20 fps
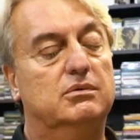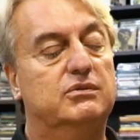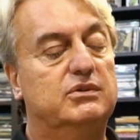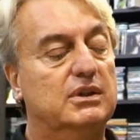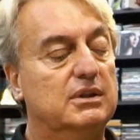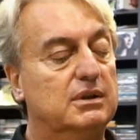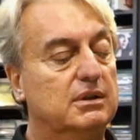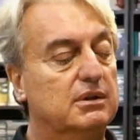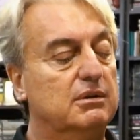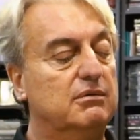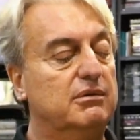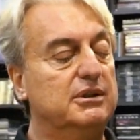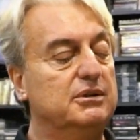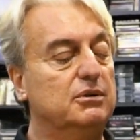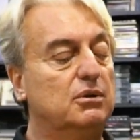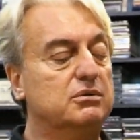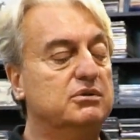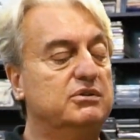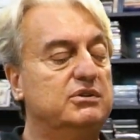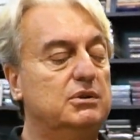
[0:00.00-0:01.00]
single'ı ve
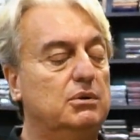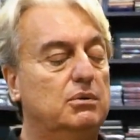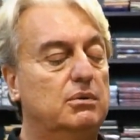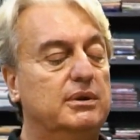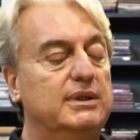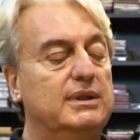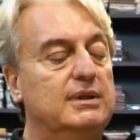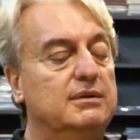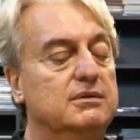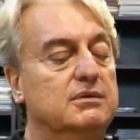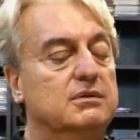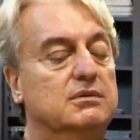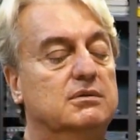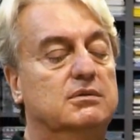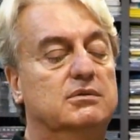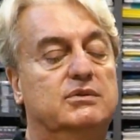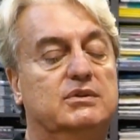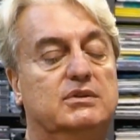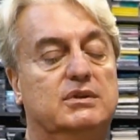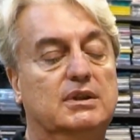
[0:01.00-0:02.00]
North Sea Oil'in
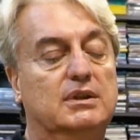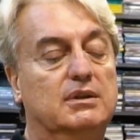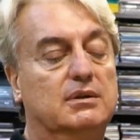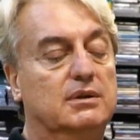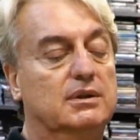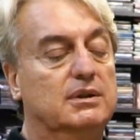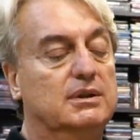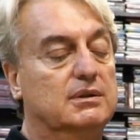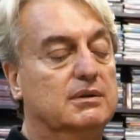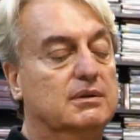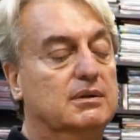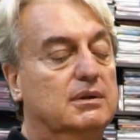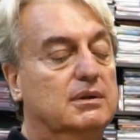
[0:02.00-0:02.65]
single'ı